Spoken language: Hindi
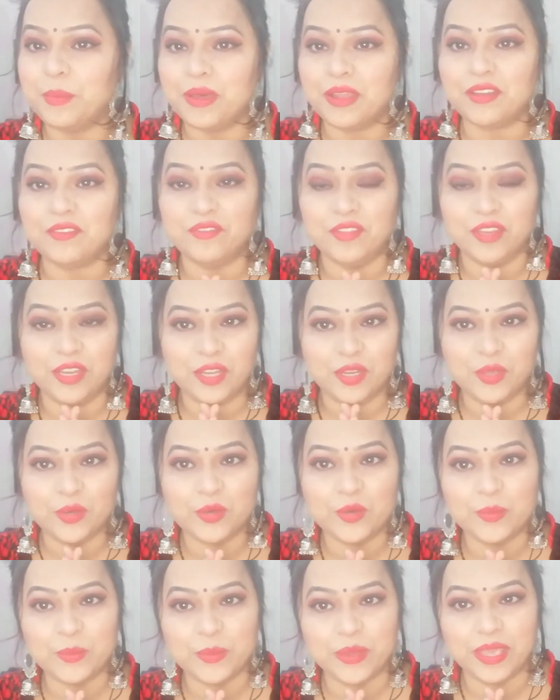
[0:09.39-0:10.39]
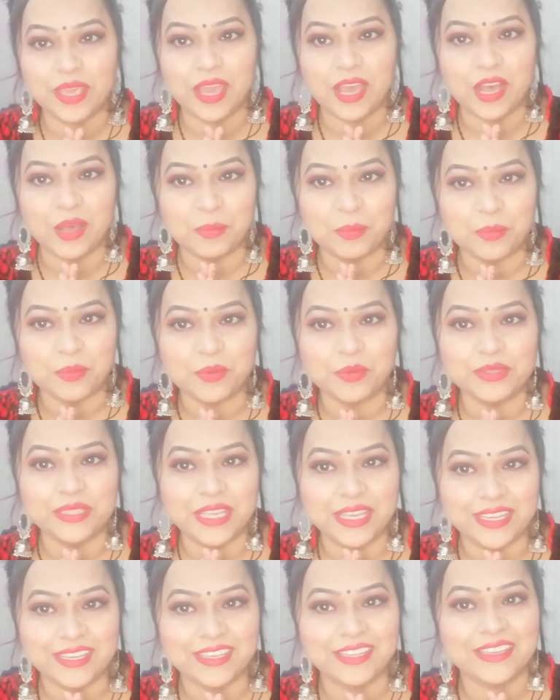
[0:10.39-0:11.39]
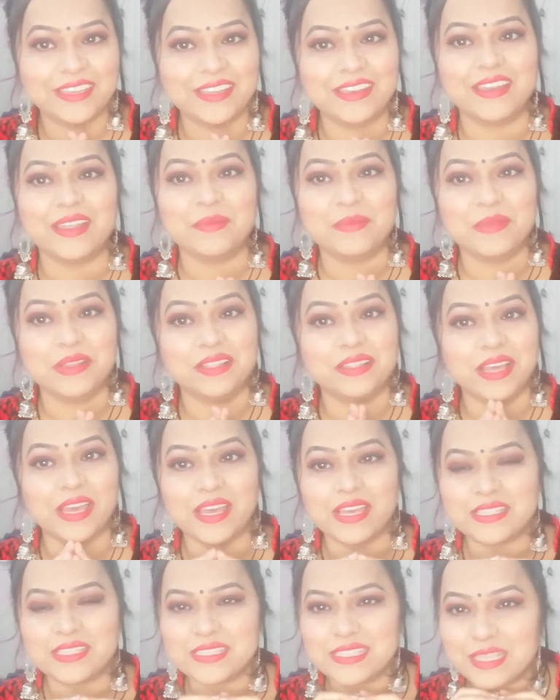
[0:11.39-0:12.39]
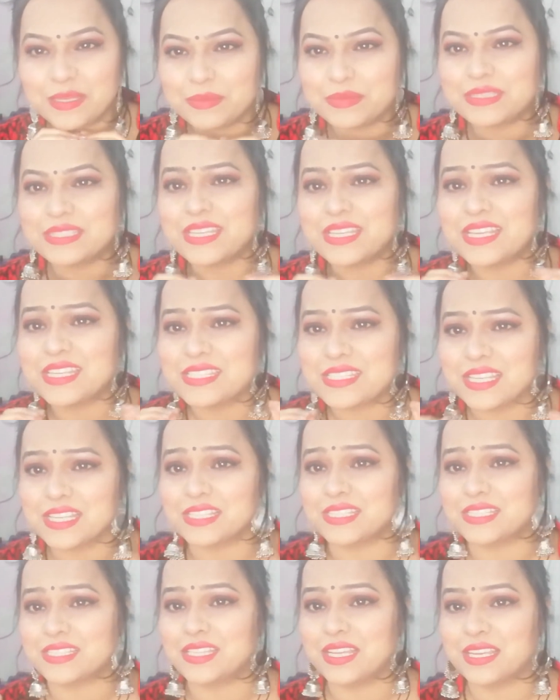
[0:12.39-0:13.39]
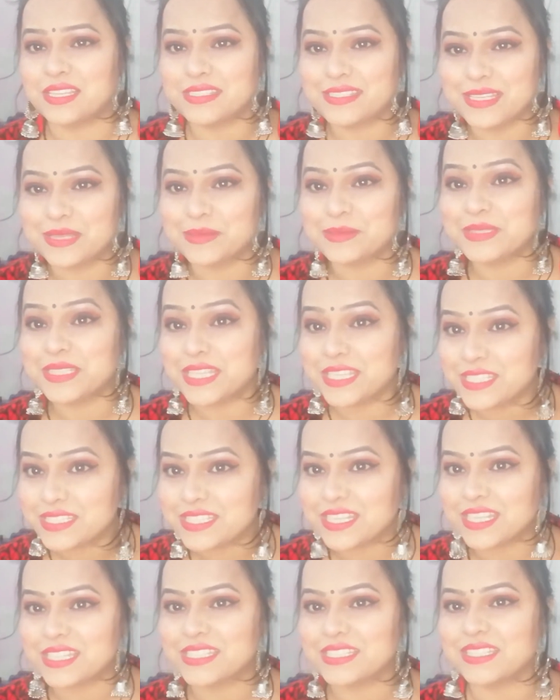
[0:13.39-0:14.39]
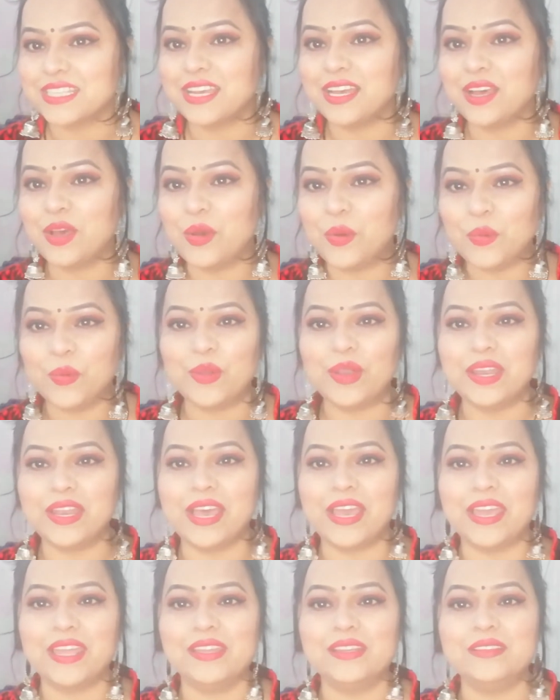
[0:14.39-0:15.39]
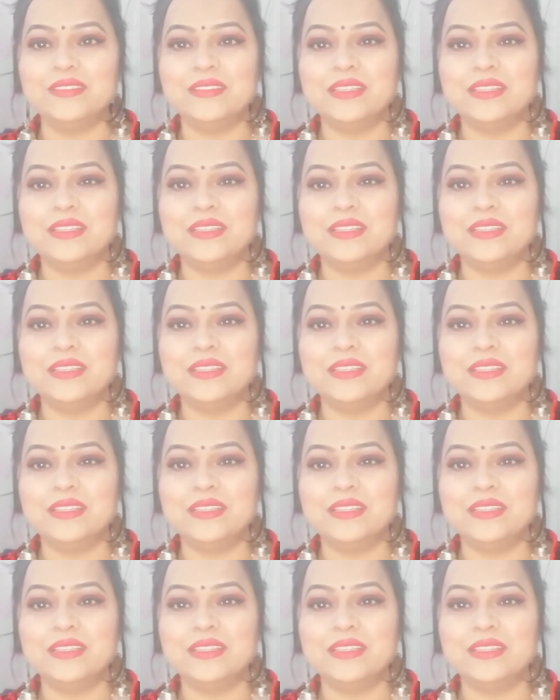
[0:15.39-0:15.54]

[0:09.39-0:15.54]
पर वीडियो में आपको देखने के लिए मिलता है सबसे सस्ता सबसे सस्ता ऑनलाइन